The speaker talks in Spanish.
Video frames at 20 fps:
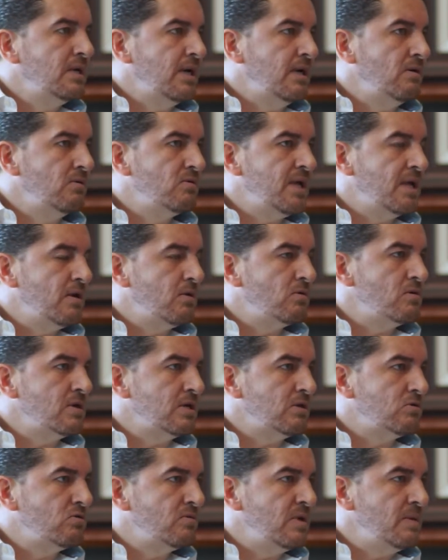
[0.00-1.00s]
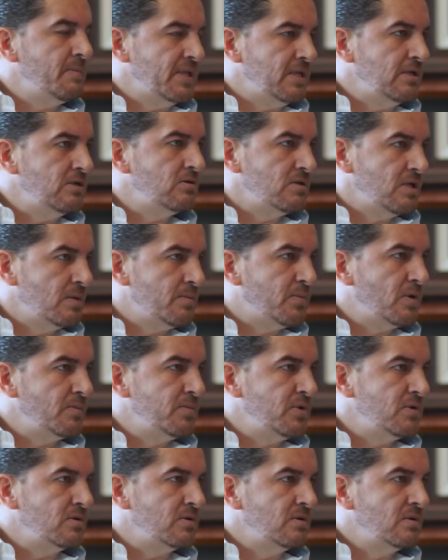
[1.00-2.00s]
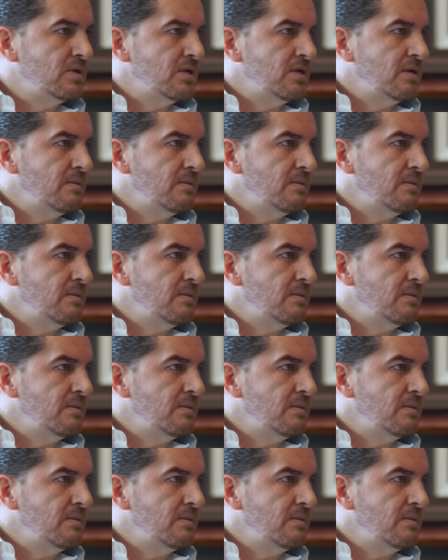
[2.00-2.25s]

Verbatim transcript: en un diálogo que tuve y petición del propio